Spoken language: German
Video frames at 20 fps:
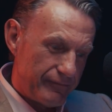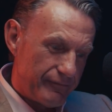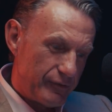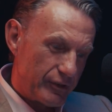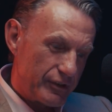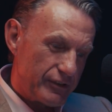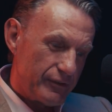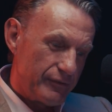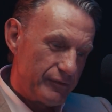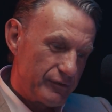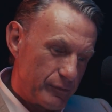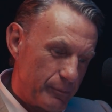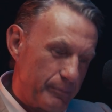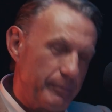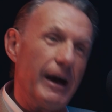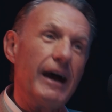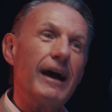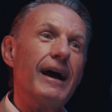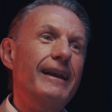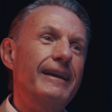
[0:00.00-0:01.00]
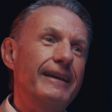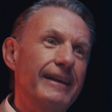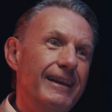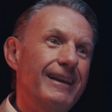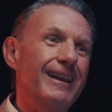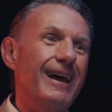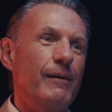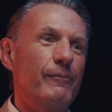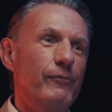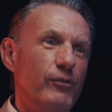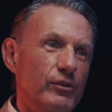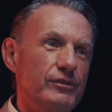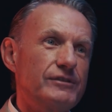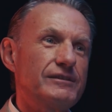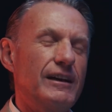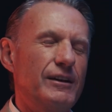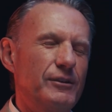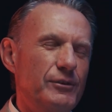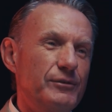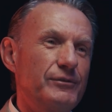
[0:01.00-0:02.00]
wirklich irgendwie so parallel haben wir
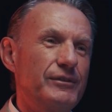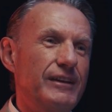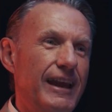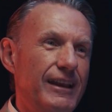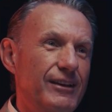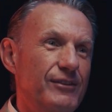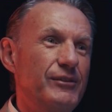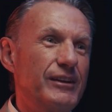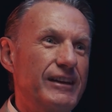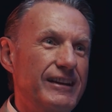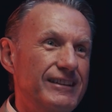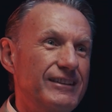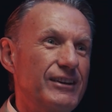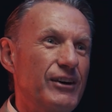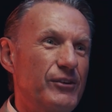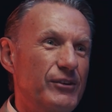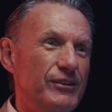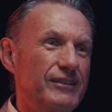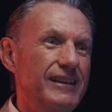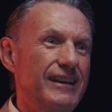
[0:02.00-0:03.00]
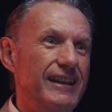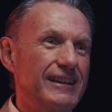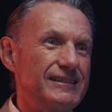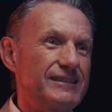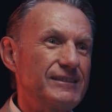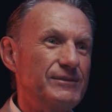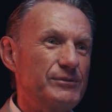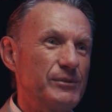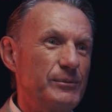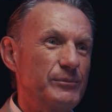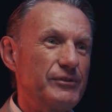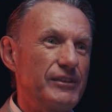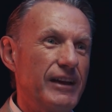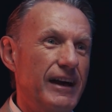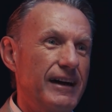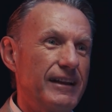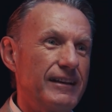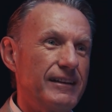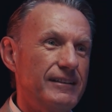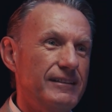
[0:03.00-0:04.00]
uns ja irgendwie entwickelt, auch in den letzten fünf
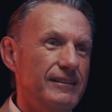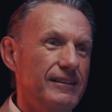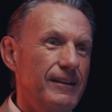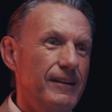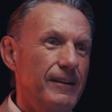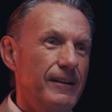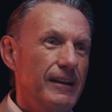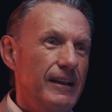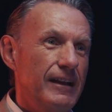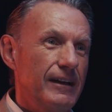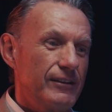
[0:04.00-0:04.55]
Jahren. Ne? Ja.